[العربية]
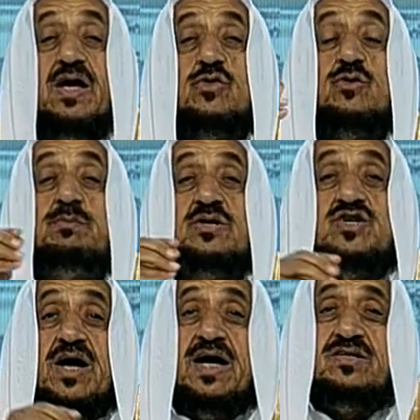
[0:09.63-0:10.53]
ثم
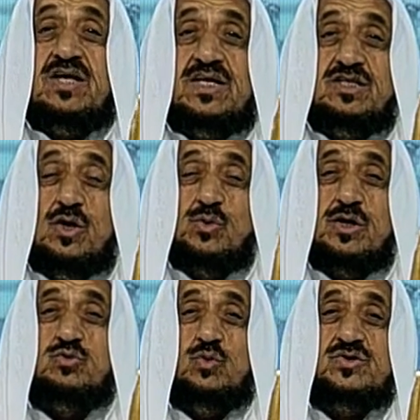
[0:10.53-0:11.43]
جاءتها
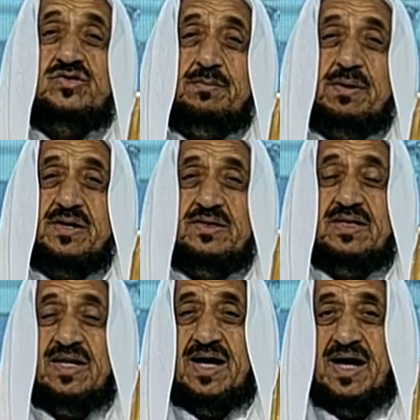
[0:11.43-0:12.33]
الدورة واستمرت
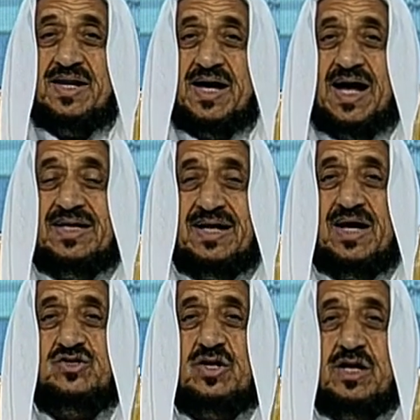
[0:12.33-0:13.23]
الآن أحد
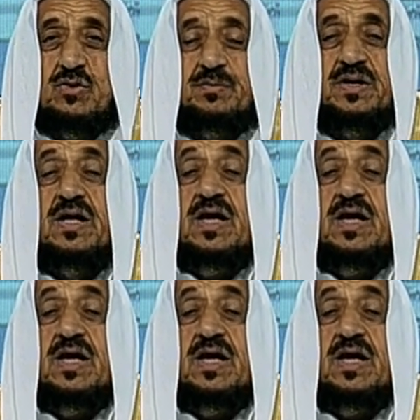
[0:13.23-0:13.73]
عشر يوما